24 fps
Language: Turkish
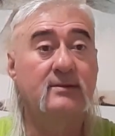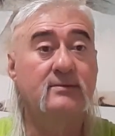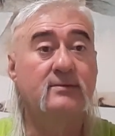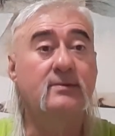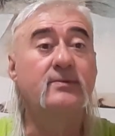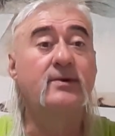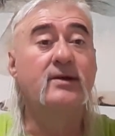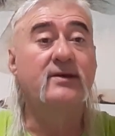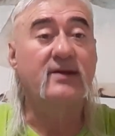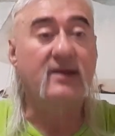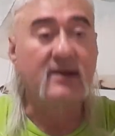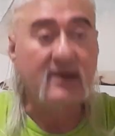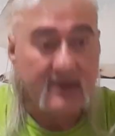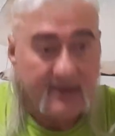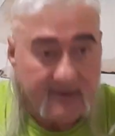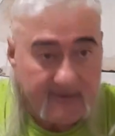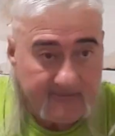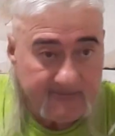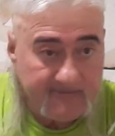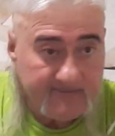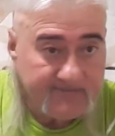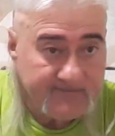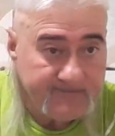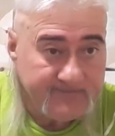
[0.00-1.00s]
Bu bölgeler.
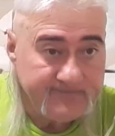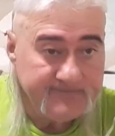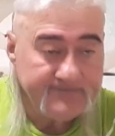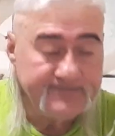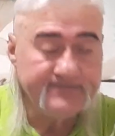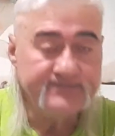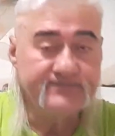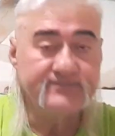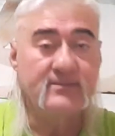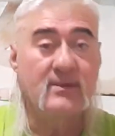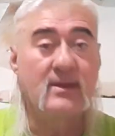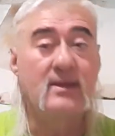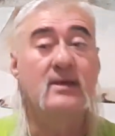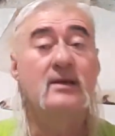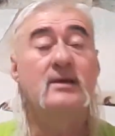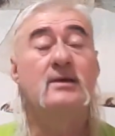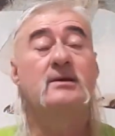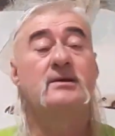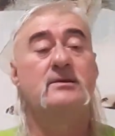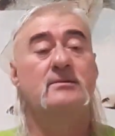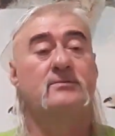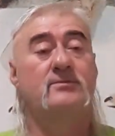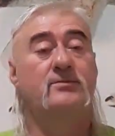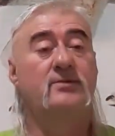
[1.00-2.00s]

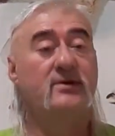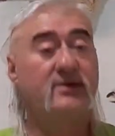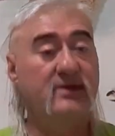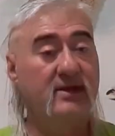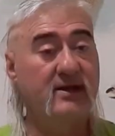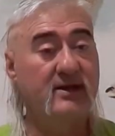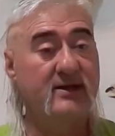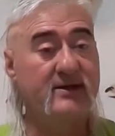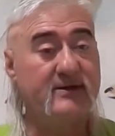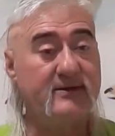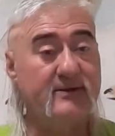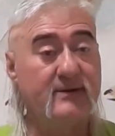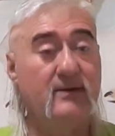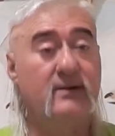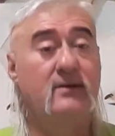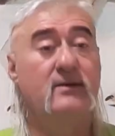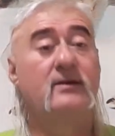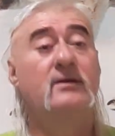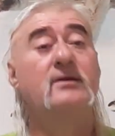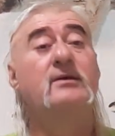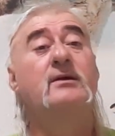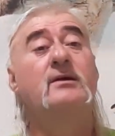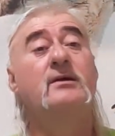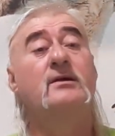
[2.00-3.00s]
Bölgeler
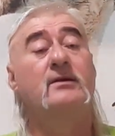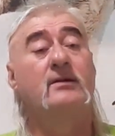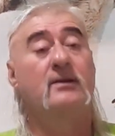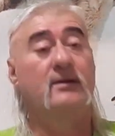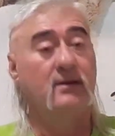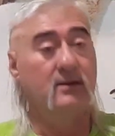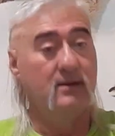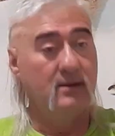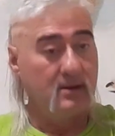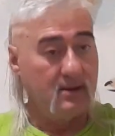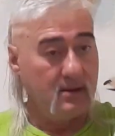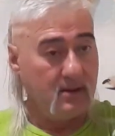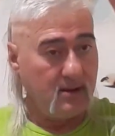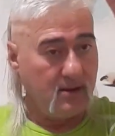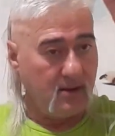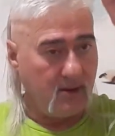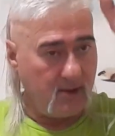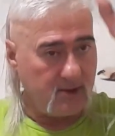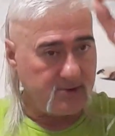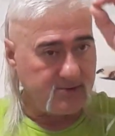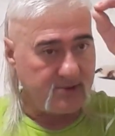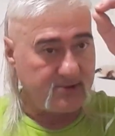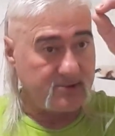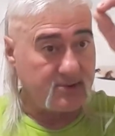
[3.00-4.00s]

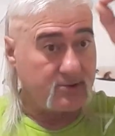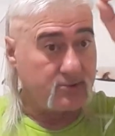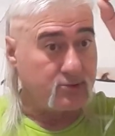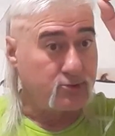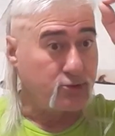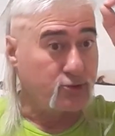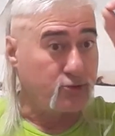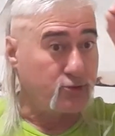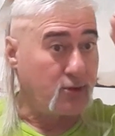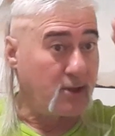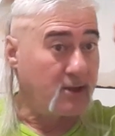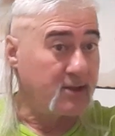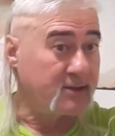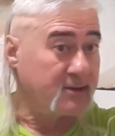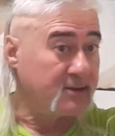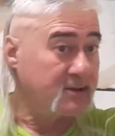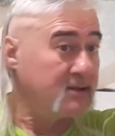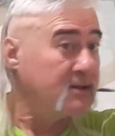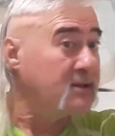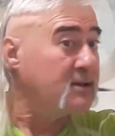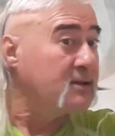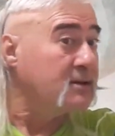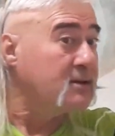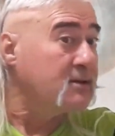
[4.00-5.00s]
özür tuturan
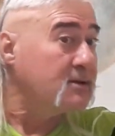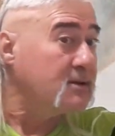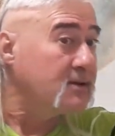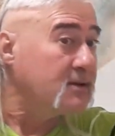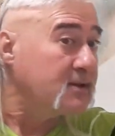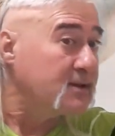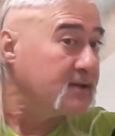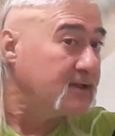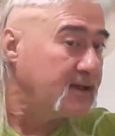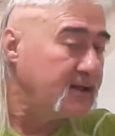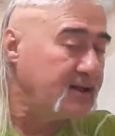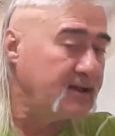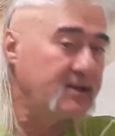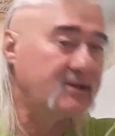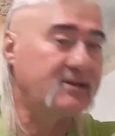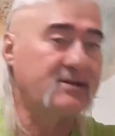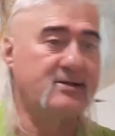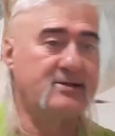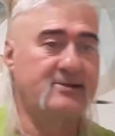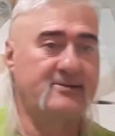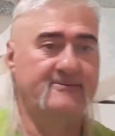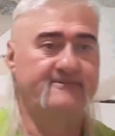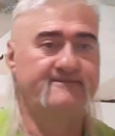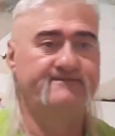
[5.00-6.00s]

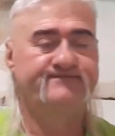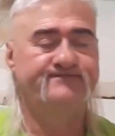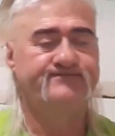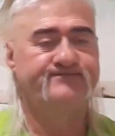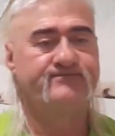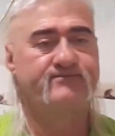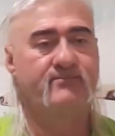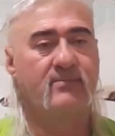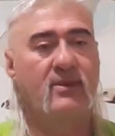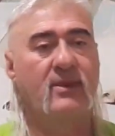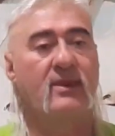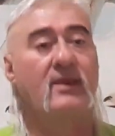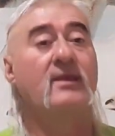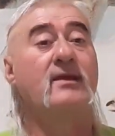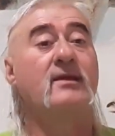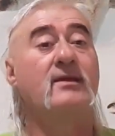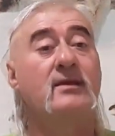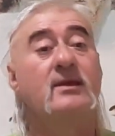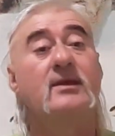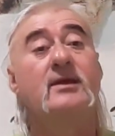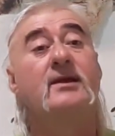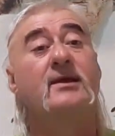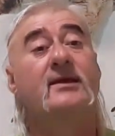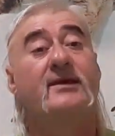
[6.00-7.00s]
yerleridir.
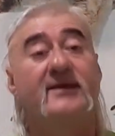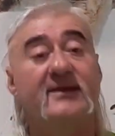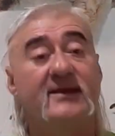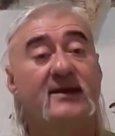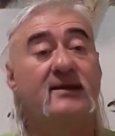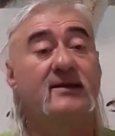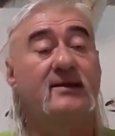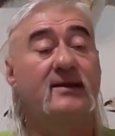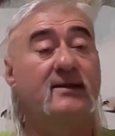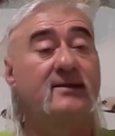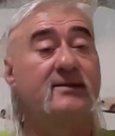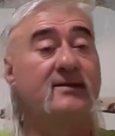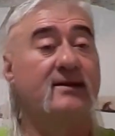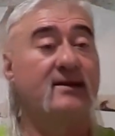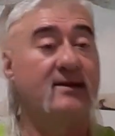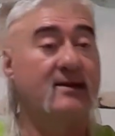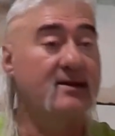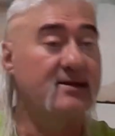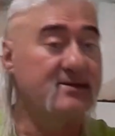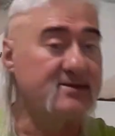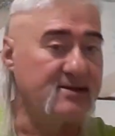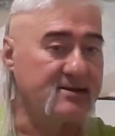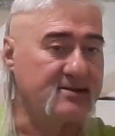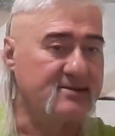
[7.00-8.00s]
Yerleridir
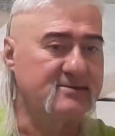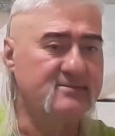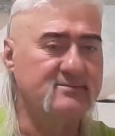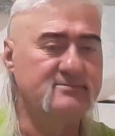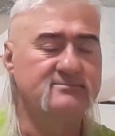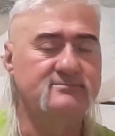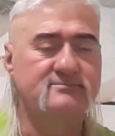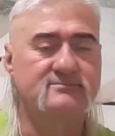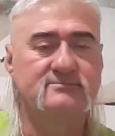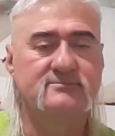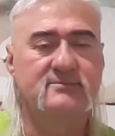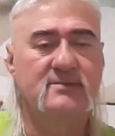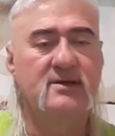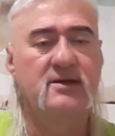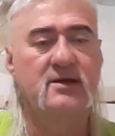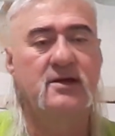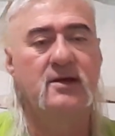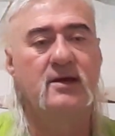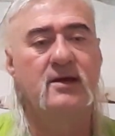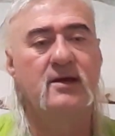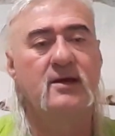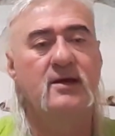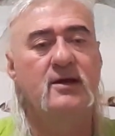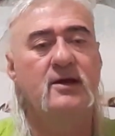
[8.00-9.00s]
arkadaşlar.
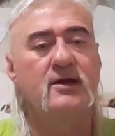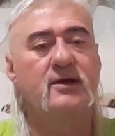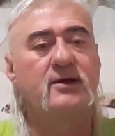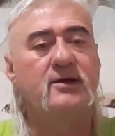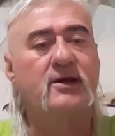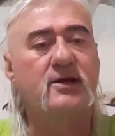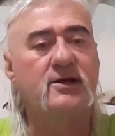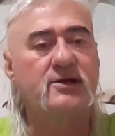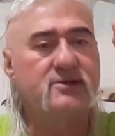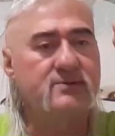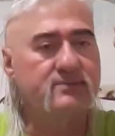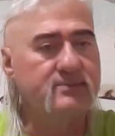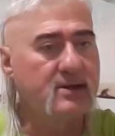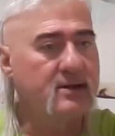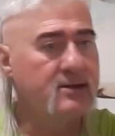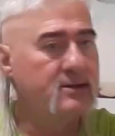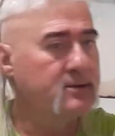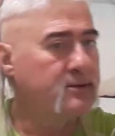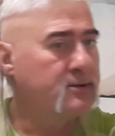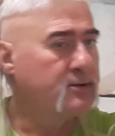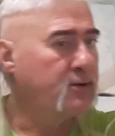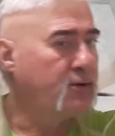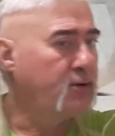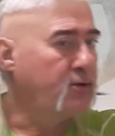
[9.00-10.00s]

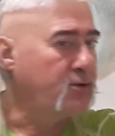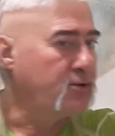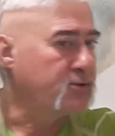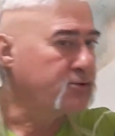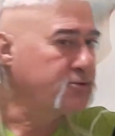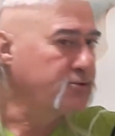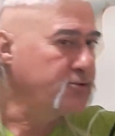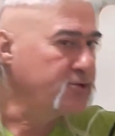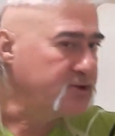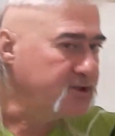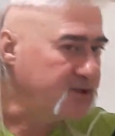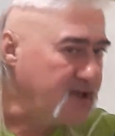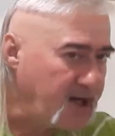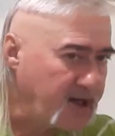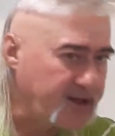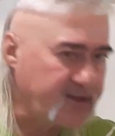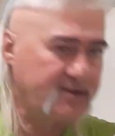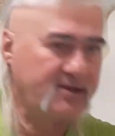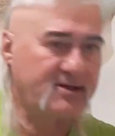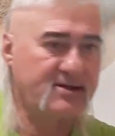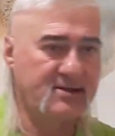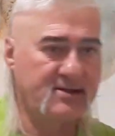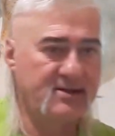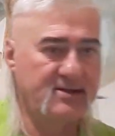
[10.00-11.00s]
Karışımların olduğu
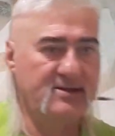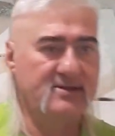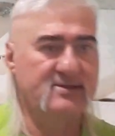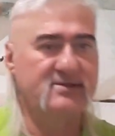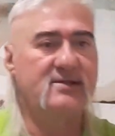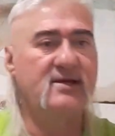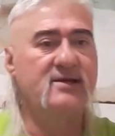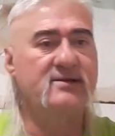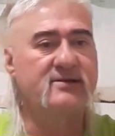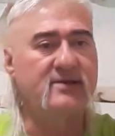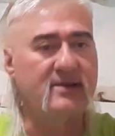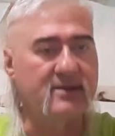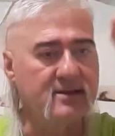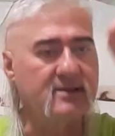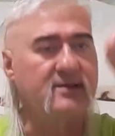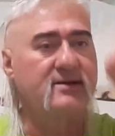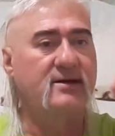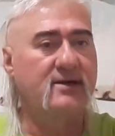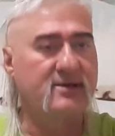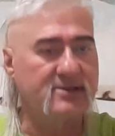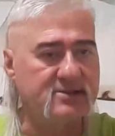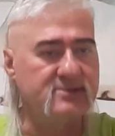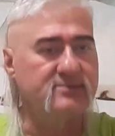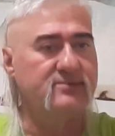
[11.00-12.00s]
yerdir. İnsan teninin
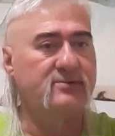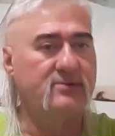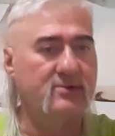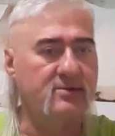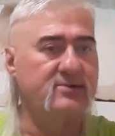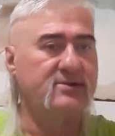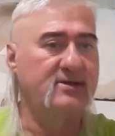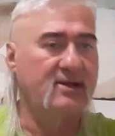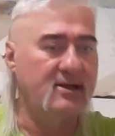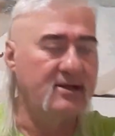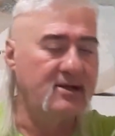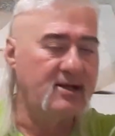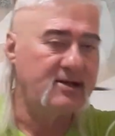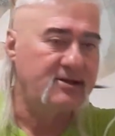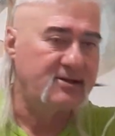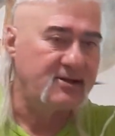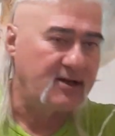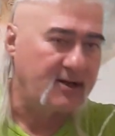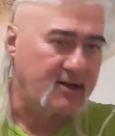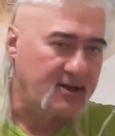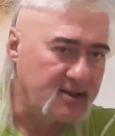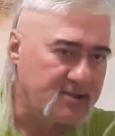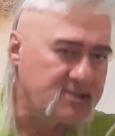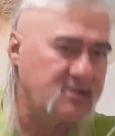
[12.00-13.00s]
karışımı olduğu yerlerdir
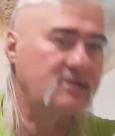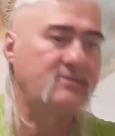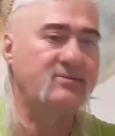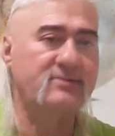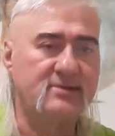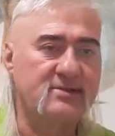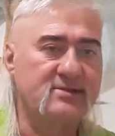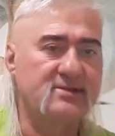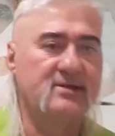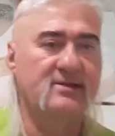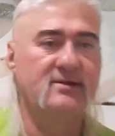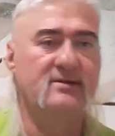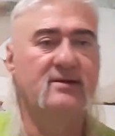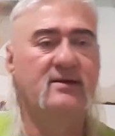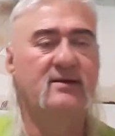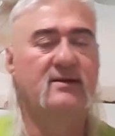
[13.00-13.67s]
arkadaşlar burası.